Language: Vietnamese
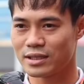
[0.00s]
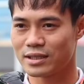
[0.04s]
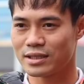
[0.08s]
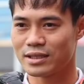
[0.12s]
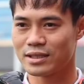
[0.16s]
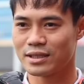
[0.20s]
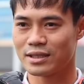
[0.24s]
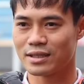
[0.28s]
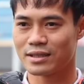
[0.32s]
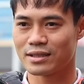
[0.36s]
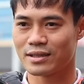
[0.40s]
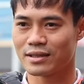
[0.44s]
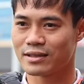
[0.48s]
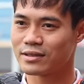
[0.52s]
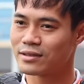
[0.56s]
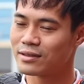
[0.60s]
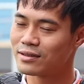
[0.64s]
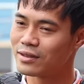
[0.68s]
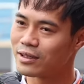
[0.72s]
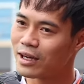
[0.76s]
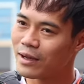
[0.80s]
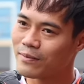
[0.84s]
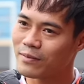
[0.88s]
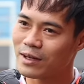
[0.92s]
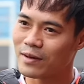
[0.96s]
thì thật
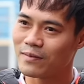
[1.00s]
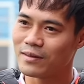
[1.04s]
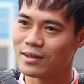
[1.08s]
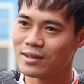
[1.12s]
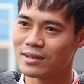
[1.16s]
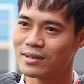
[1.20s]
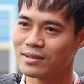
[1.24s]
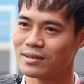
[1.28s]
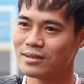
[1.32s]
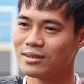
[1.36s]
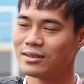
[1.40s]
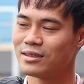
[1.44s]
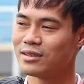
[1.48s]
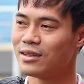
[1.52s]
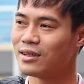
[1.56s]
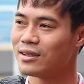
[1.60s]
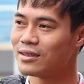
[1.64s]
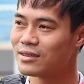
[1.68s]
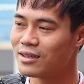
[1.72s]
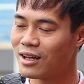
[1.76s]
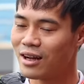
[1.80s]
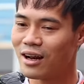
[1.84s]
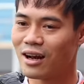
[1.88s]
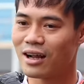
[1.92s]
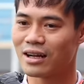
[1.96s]
sự em cảm thấy
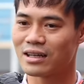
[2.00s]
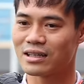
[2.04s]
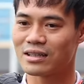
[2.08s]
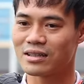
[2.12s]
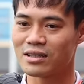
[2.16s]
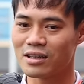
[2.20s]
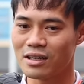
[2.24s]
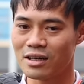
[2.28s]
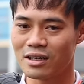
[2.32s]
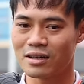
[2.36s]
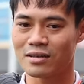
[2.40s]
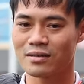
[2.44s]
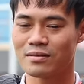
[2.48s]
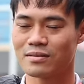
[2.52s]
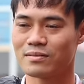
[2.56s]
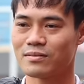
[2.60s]
rất là tiếc